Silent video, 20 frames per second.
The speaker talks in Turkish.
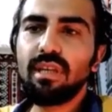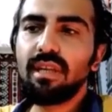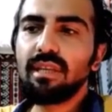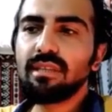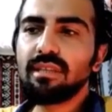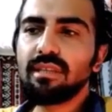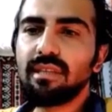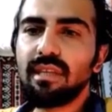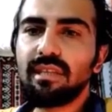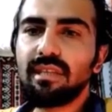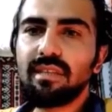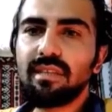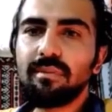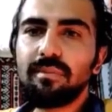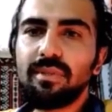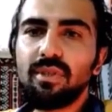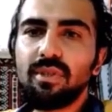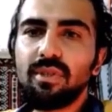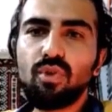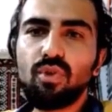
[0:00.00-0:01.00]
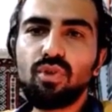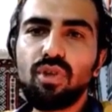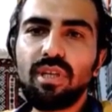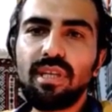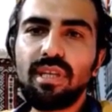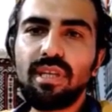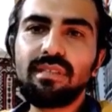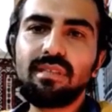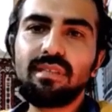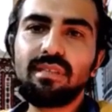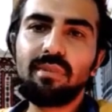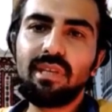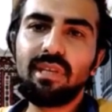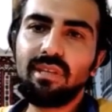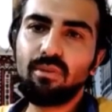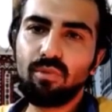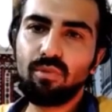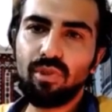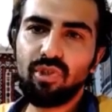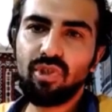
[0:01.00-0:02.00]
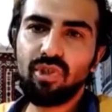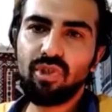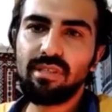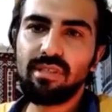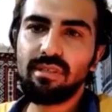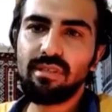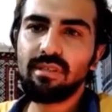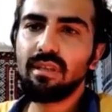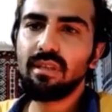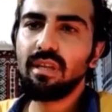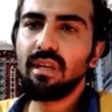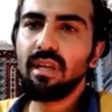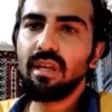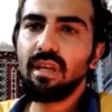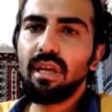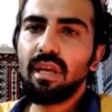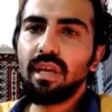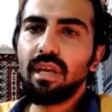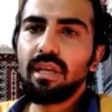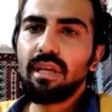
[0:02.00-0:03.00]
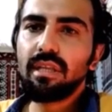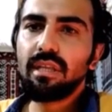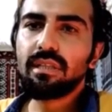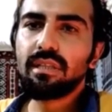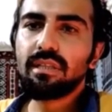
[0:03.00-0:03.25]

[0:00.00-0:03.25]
sayılarımızı gösteren simgelere ulaşırız. Ee,